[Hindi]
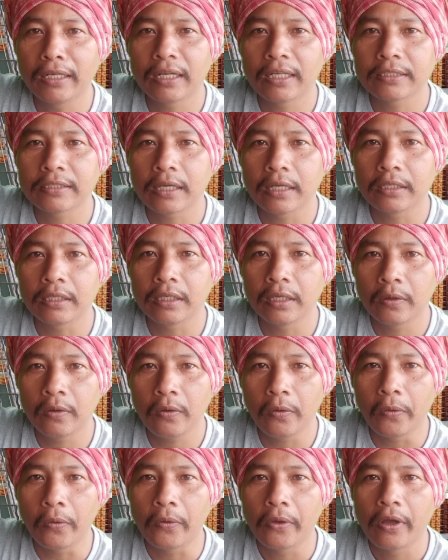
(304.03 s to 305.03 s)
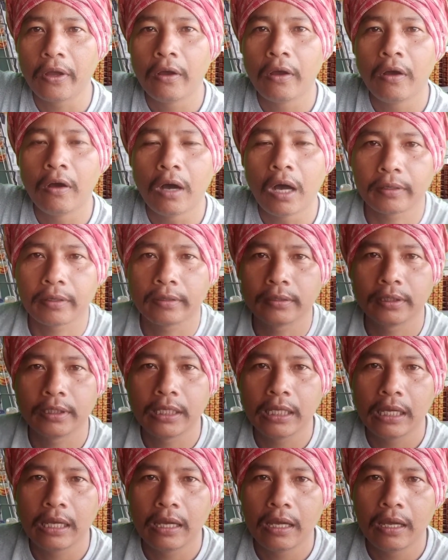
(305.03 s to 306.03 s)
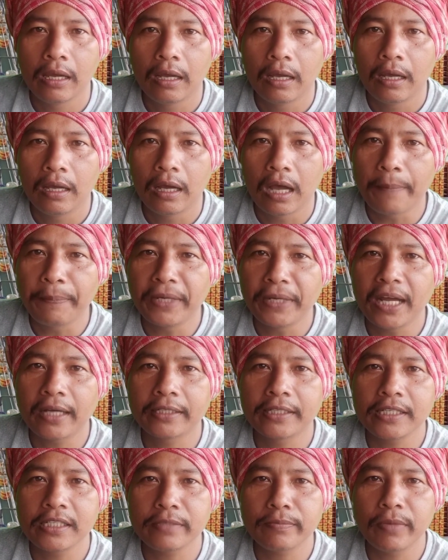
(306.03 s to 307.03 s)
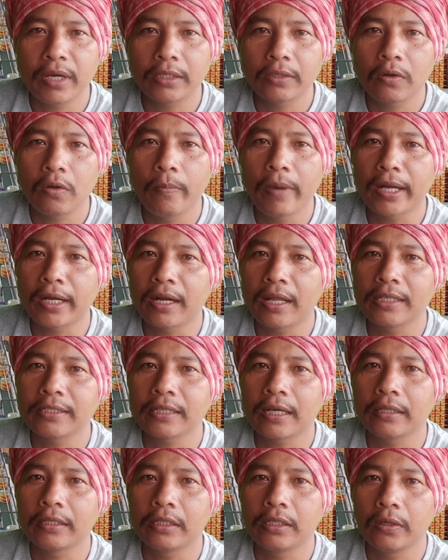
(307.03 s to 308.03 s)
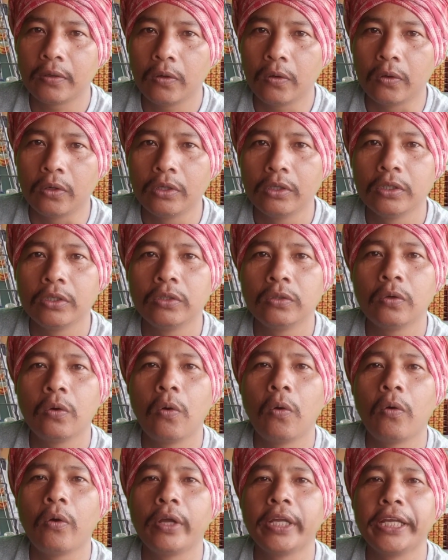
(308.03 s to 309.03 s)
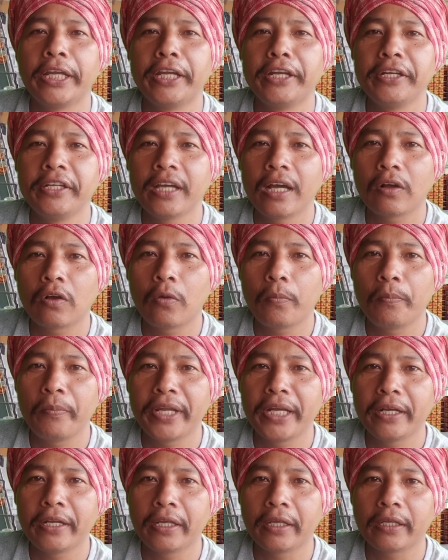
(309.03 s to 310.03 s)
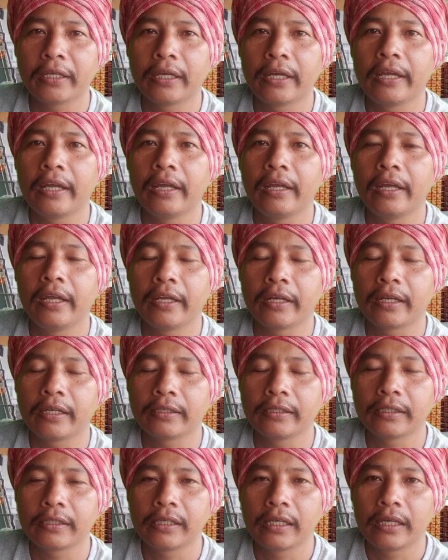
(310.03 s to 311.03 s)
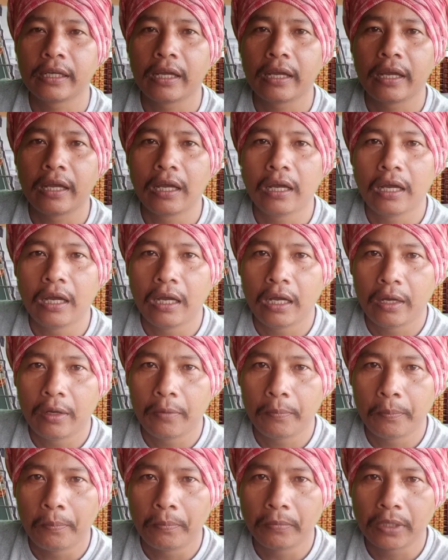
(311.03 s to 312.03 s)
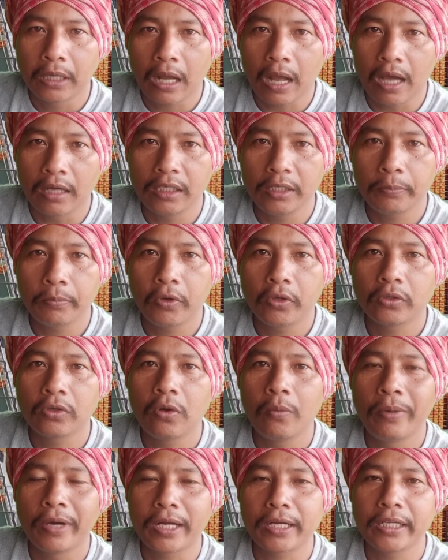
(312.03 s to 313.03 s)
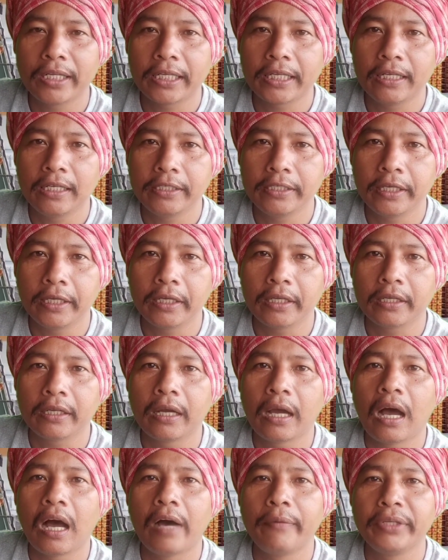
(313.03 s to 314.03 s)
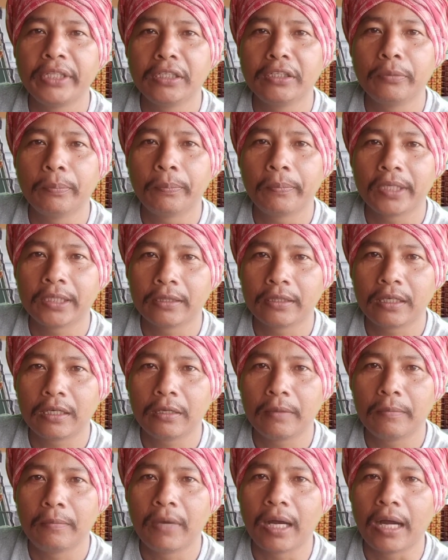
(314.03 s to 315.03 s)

बनना चाहते हो और अपना किस्मत को बनाना चाहते हो तो इंडिया गवर्नमेंट ने एक खाली पद को भरने के लिए आवेदन पत्र